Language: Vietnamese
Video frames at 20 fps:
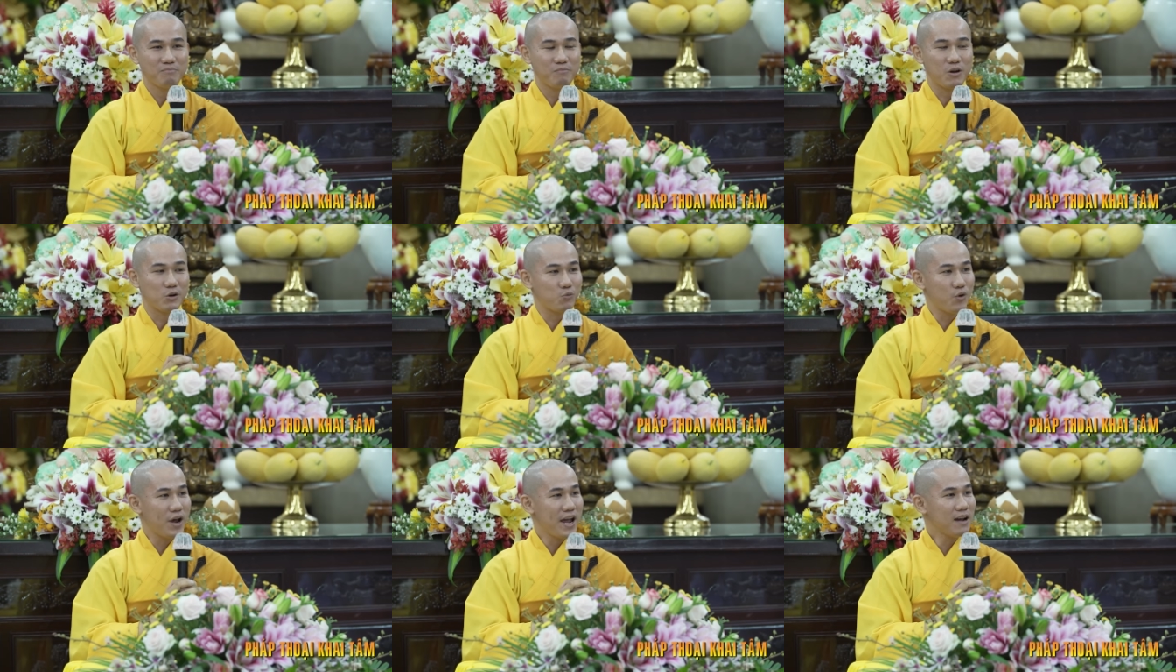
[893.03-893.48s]

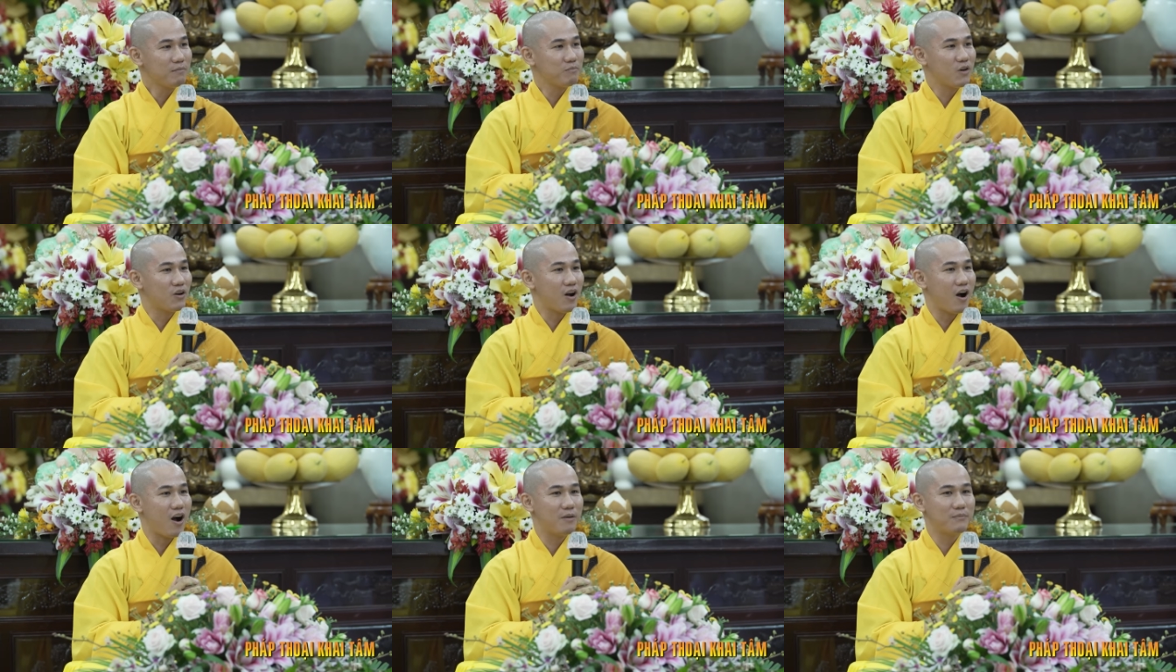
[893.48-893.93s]
Mình quét
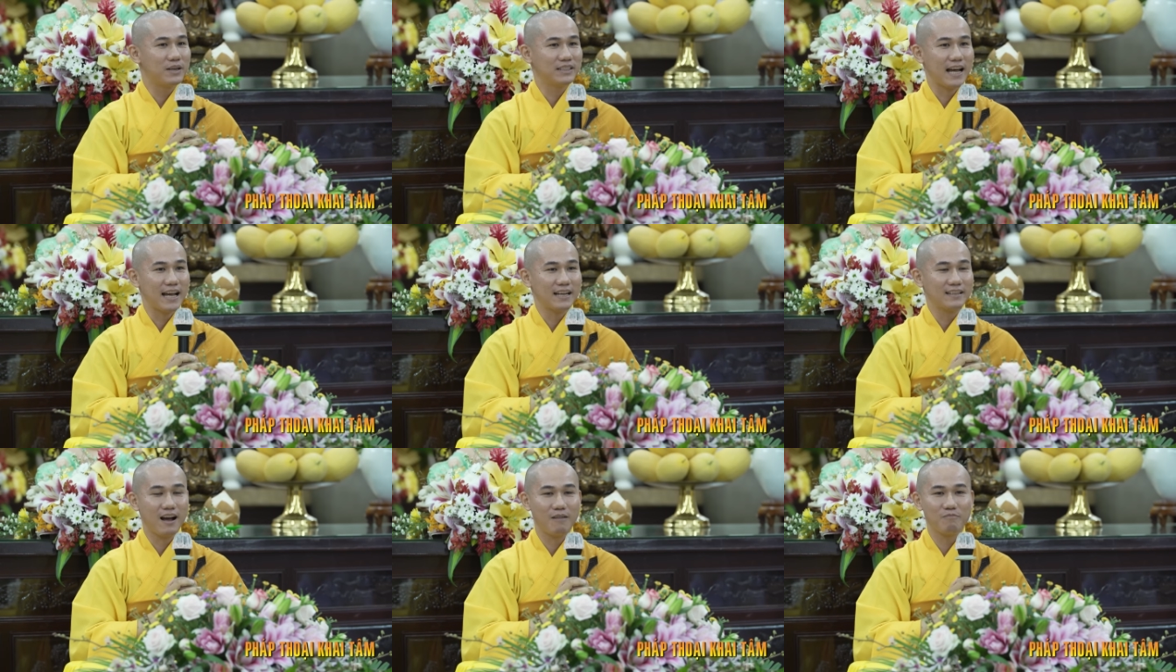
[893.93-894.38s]
một hồi mình
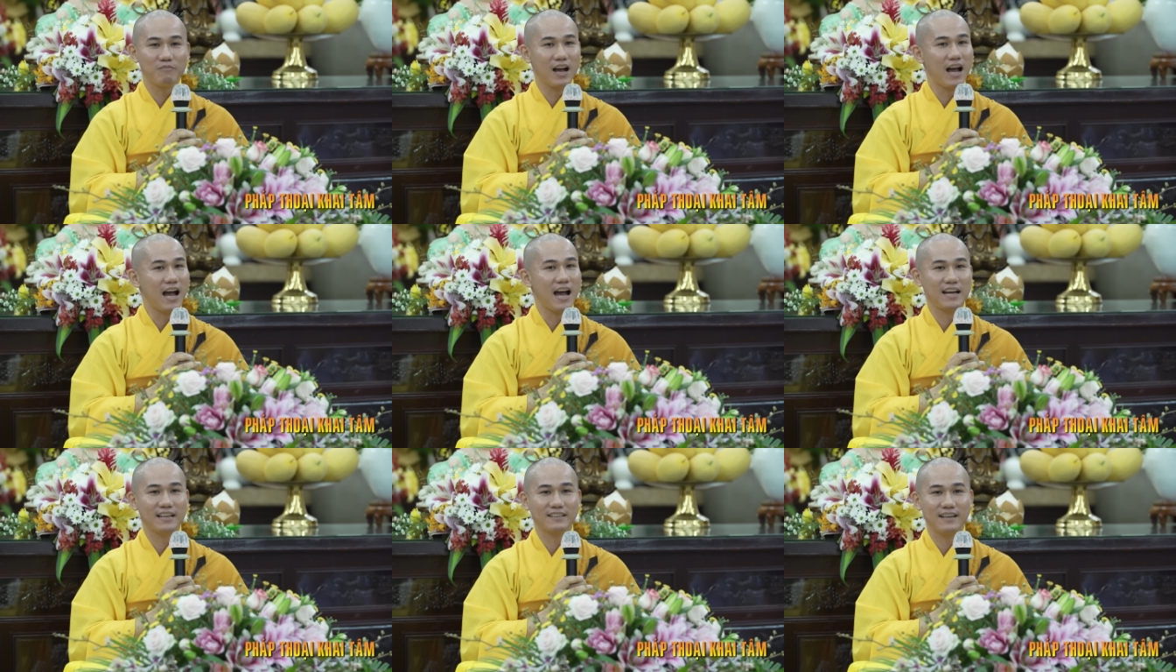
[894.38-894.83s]
thấy không
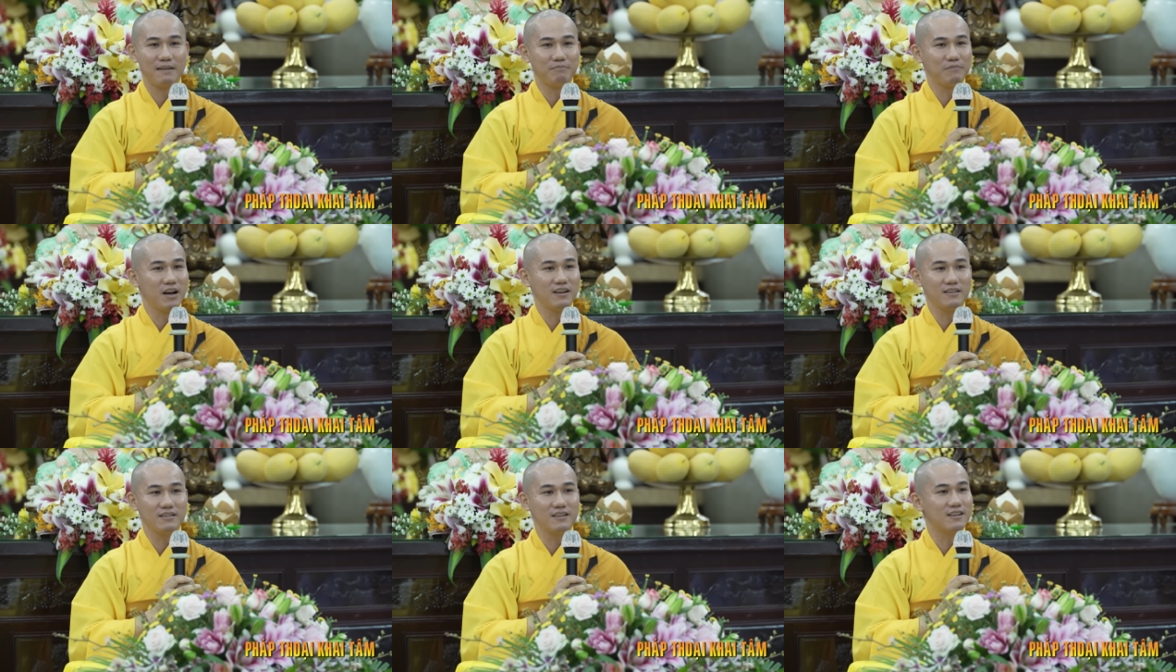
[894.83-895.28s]
có ai đáp
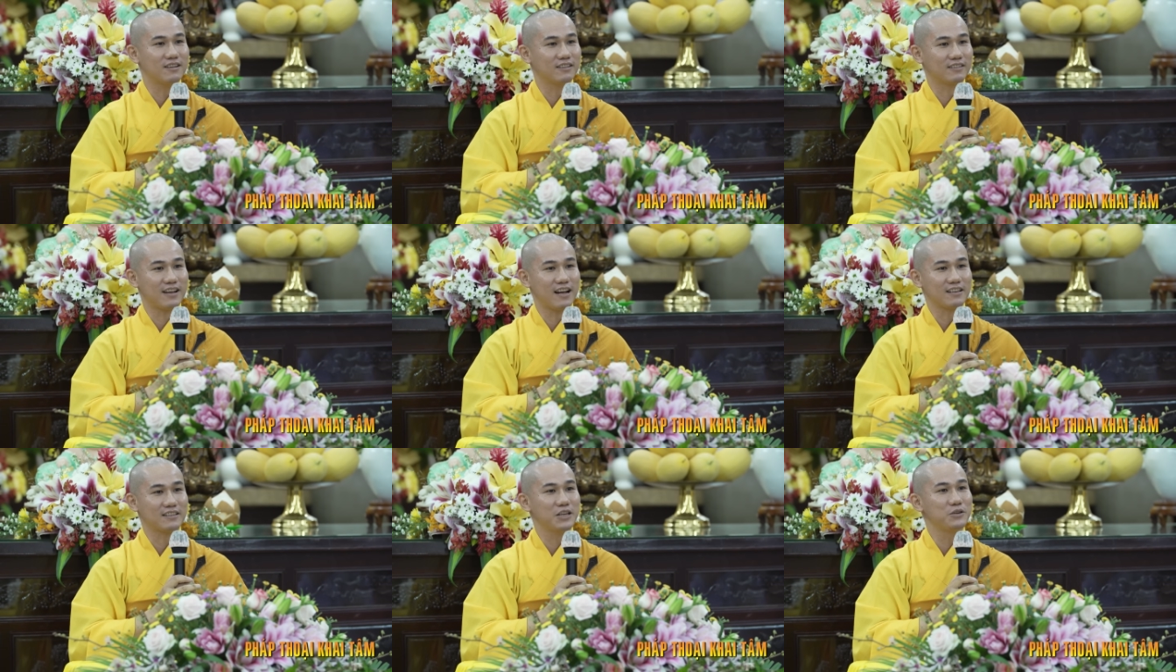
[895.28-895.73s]
ứng được
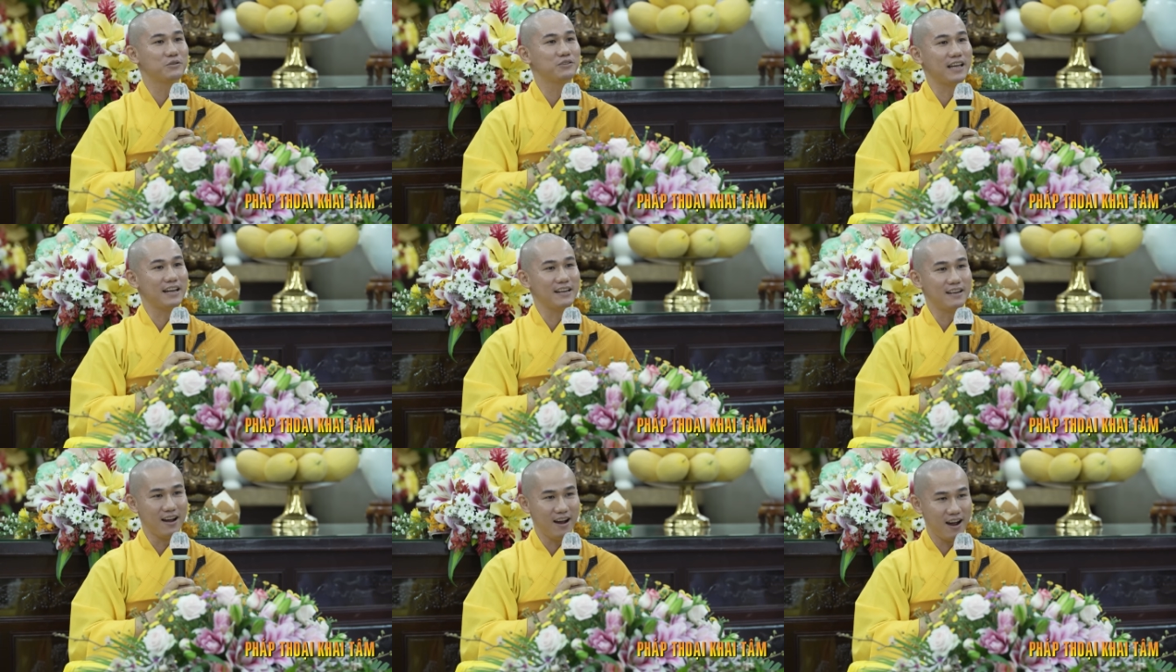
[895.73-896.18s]
các tiêu
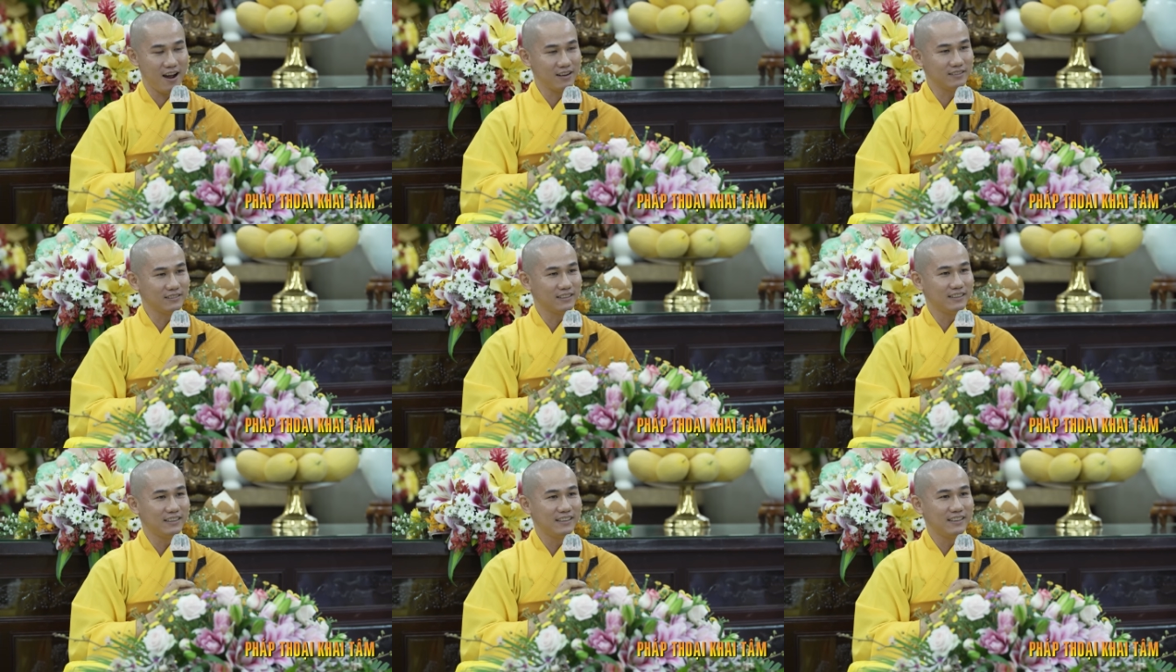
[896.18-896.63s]
chí đó
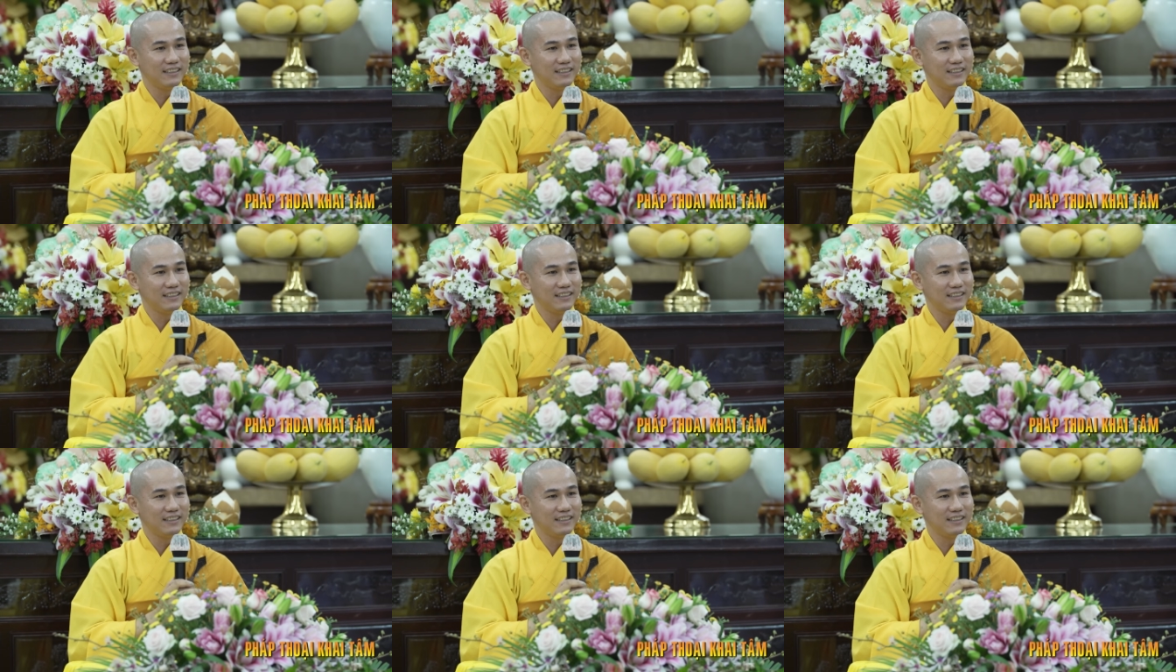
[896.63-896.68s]
hết.